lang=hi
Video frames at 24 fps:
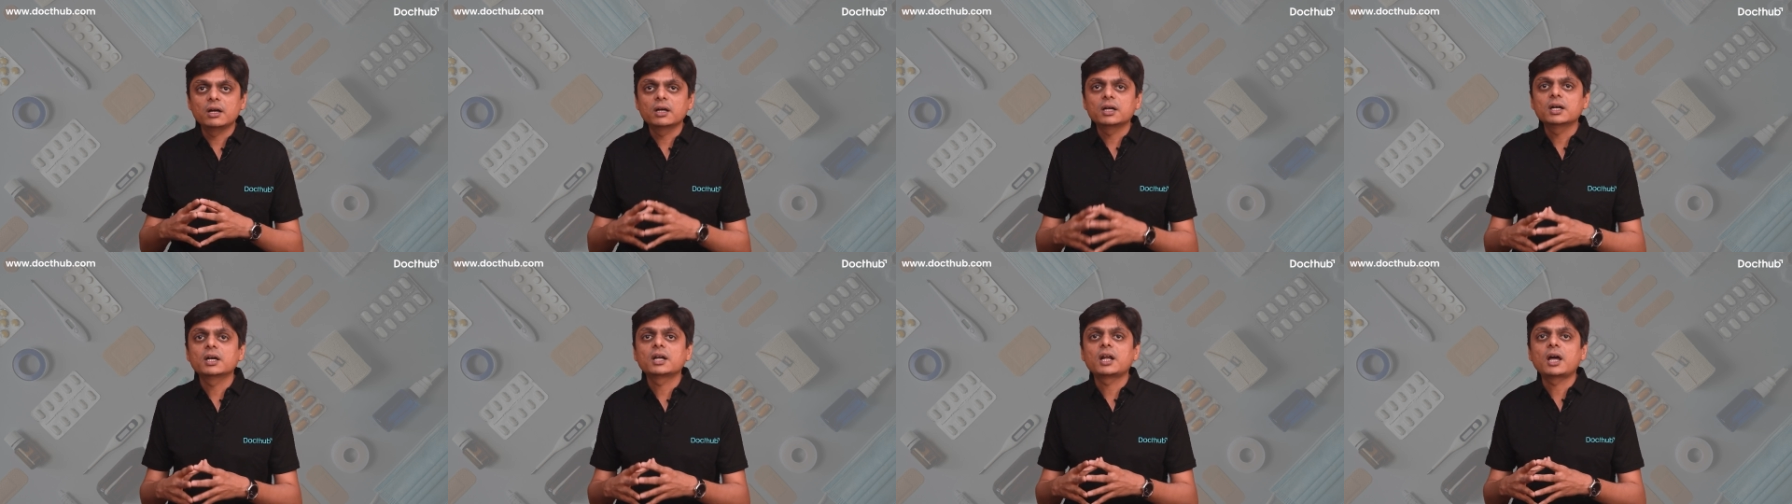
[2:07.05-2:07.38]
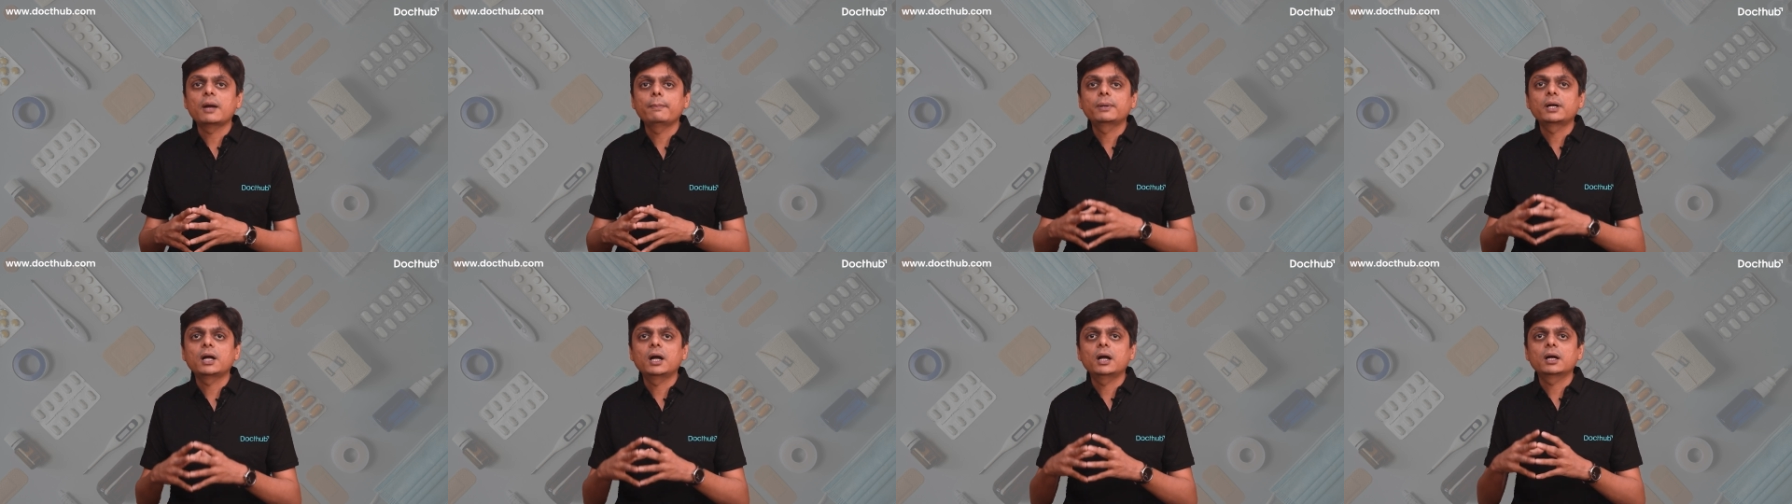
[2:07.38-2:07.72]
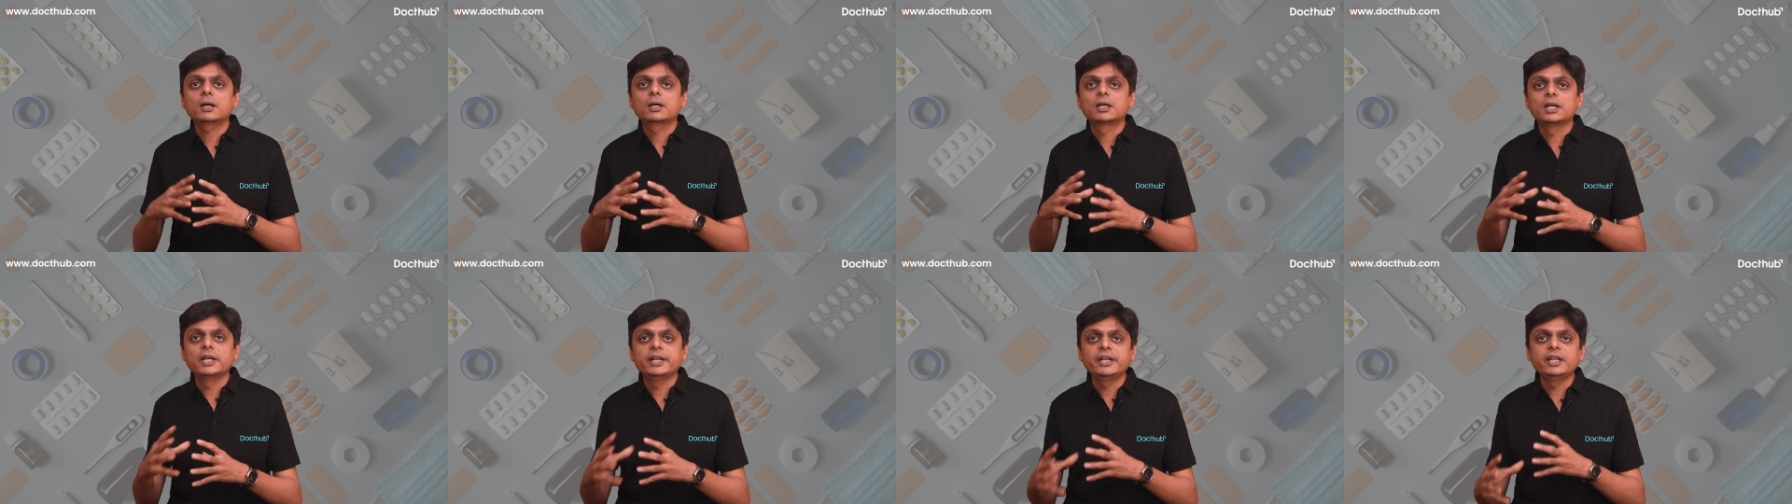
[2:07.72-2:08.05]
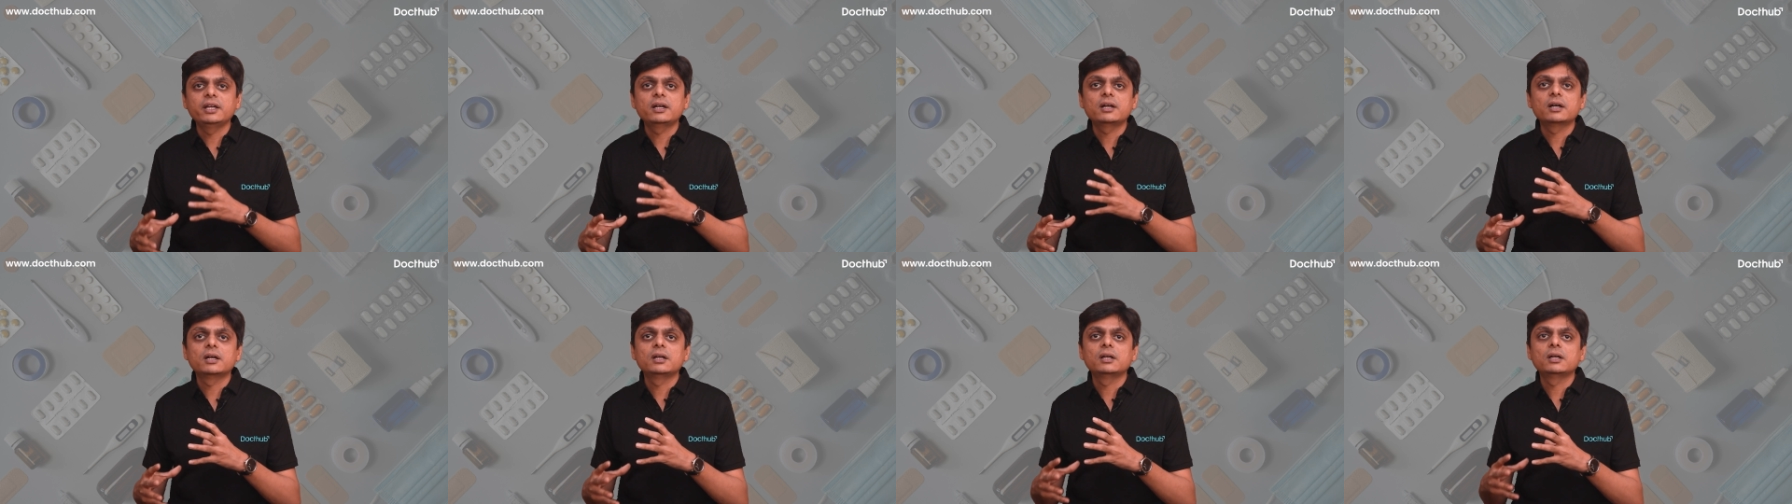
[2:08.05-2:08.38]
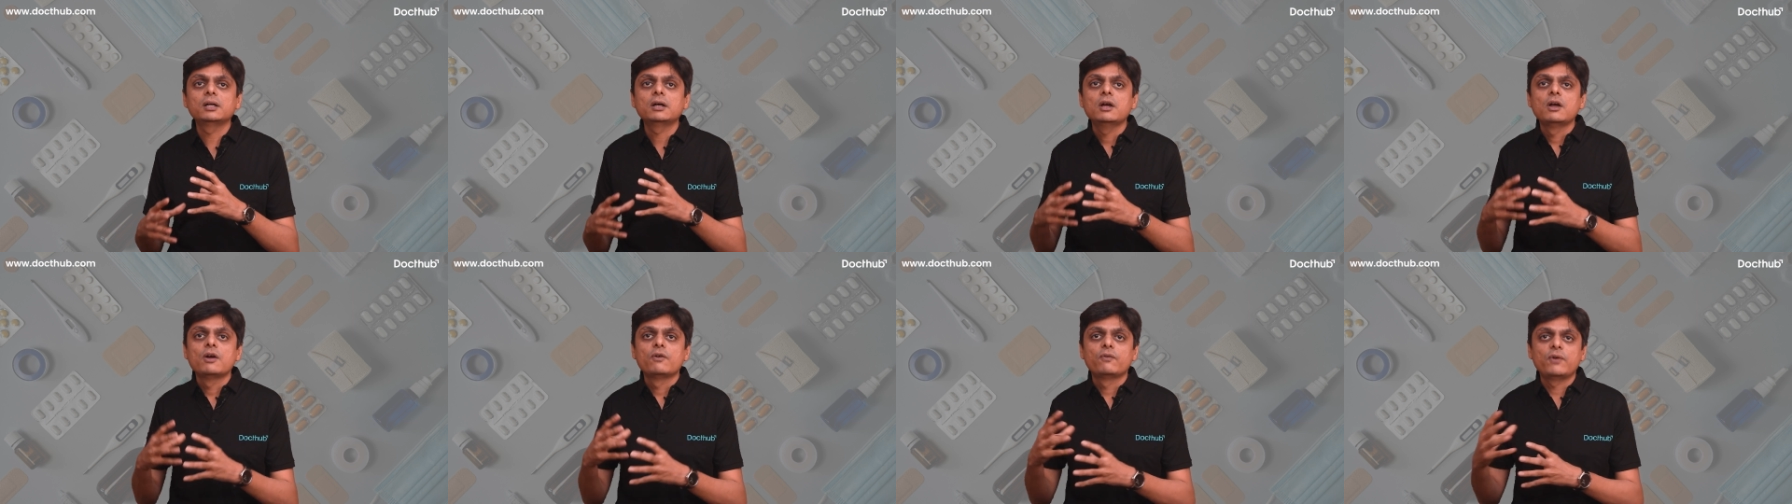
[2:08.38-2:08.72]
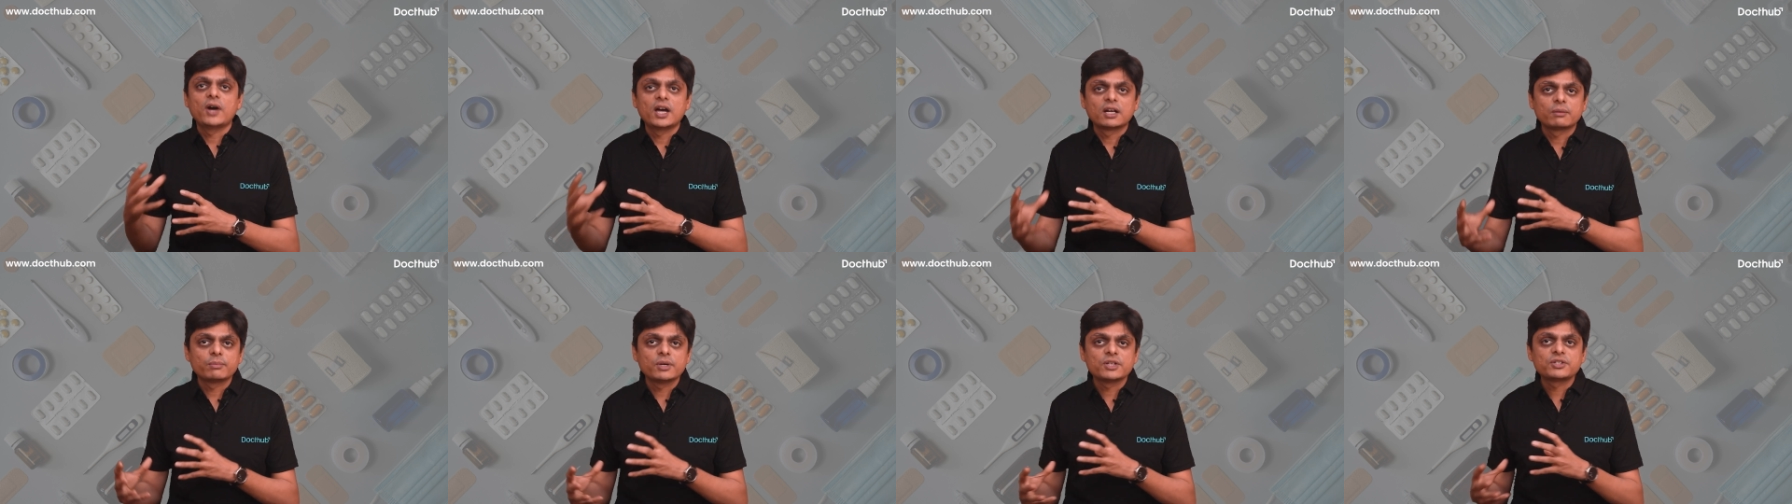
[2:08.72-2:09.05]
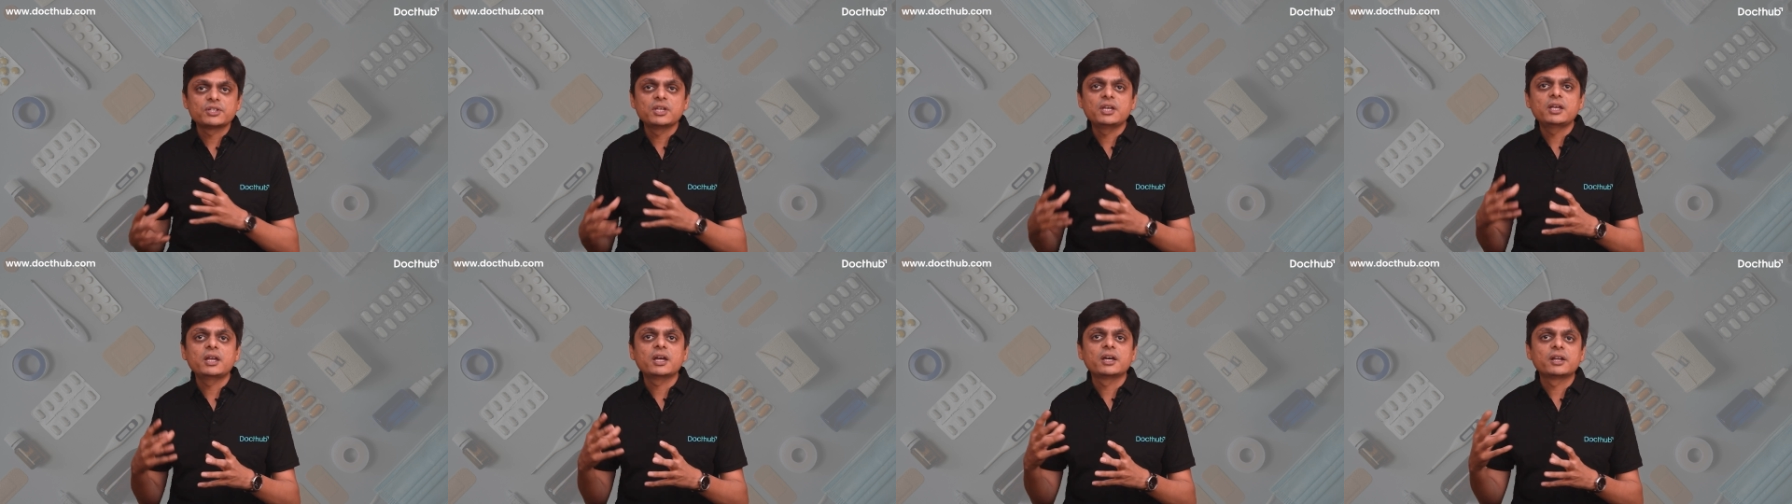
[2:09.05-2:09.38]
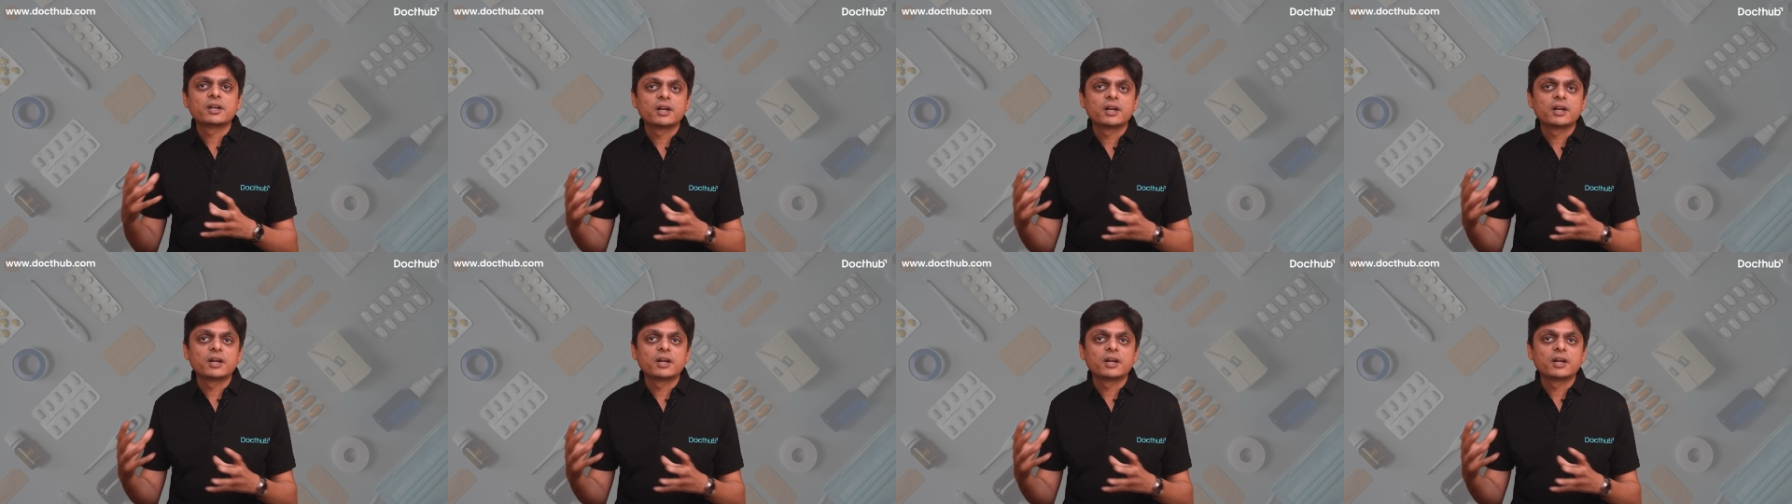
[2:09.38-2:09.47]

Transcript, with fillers: अगर आपका क्लिनिकल फार्मेसी के